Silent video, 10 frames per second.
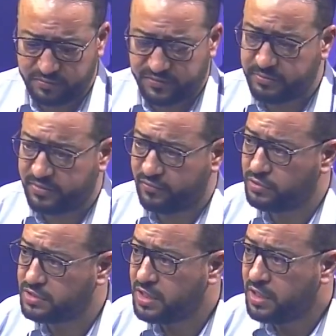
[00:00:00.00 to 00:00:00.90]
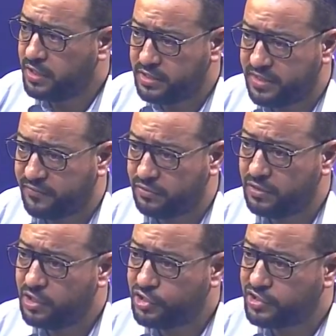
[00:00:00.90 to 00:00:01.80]
فما فلوس يدفعوا
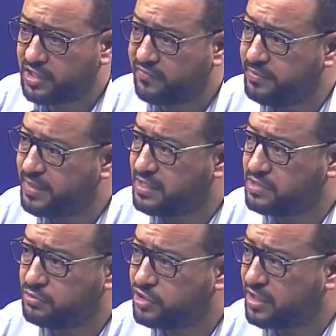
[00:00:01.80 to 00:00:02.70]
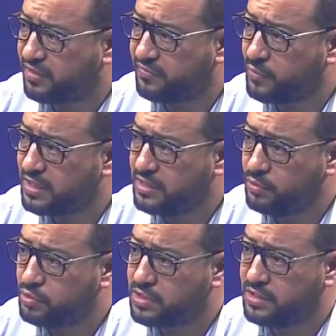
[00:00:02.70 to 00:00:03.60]
شطر في مارس وشطر وقت
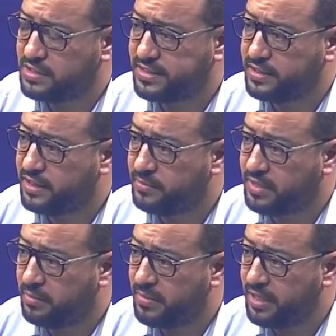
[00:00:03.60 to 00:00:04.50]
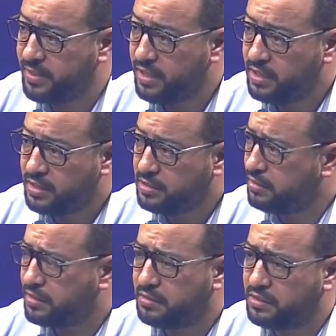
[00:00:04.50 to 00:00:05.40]
يوصل السيتي نتاع الملاعبي
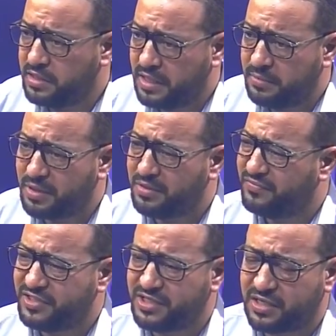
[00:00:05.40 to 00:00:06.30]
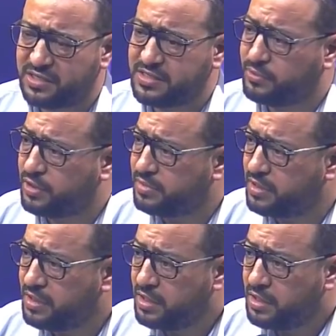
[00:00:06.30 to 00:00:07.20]
دونك يدور لي على ما اظن في شهر سبتمبر
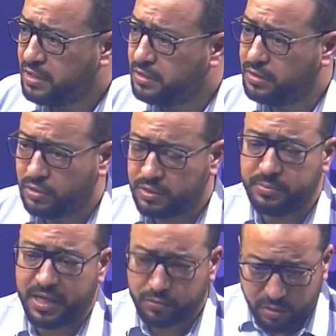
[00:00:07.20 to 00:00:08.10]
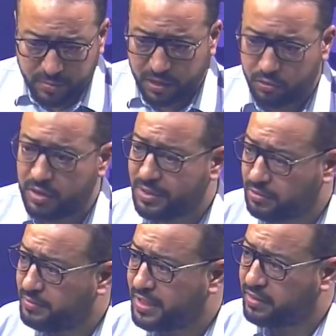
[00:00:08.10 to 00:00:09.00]
وتبعثوا لهم مره الاولى
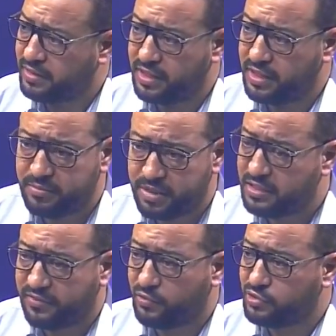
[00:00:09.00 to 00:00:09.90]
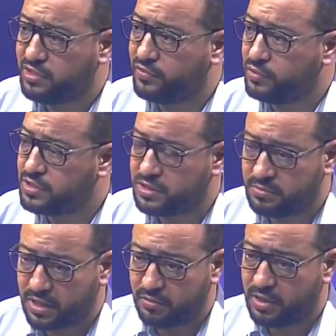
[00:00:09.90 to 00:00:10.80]
بعثوا لهم مره ثانيه ما, ما دافعوش الفلوس
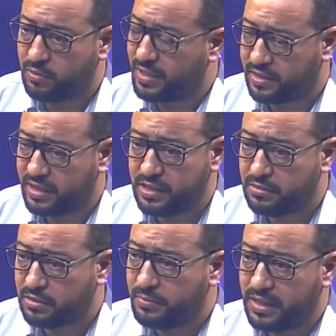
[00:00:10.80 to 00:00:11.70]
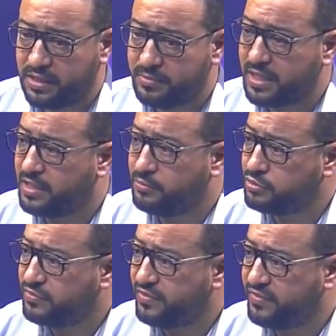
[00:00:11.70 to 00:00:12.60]
المره الاولى والمره الثانيه دونك بعد ما قضيه
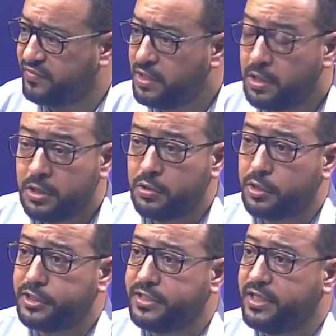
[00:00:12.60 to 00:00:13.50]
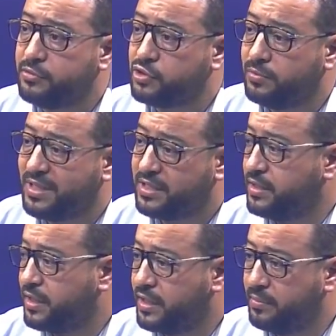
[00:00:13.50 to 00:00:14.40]
موجوده في الفيفا دونك اتهام شنو معناتها
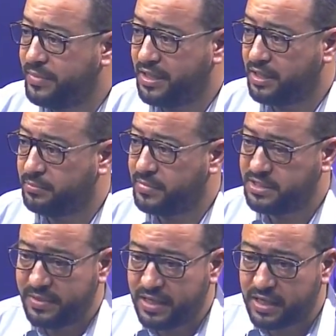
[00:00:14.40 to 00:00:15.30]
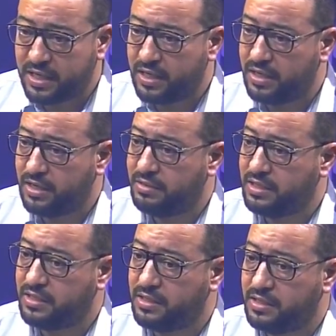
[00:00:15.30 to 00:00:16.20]
انت خيانه نبيع لك مش نبيع لك انا
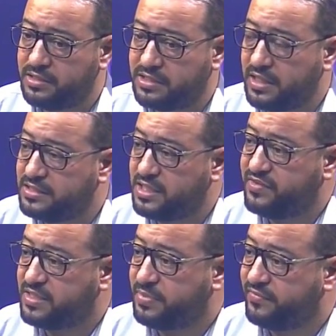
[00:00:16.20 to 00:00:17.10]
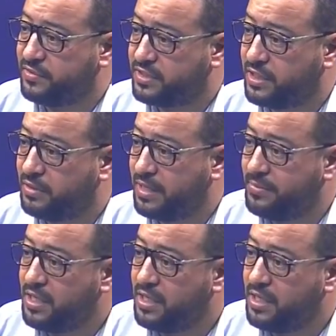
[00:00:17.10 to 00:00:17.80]
واحده عندي سيرفيس ابري فونت انا والله ما,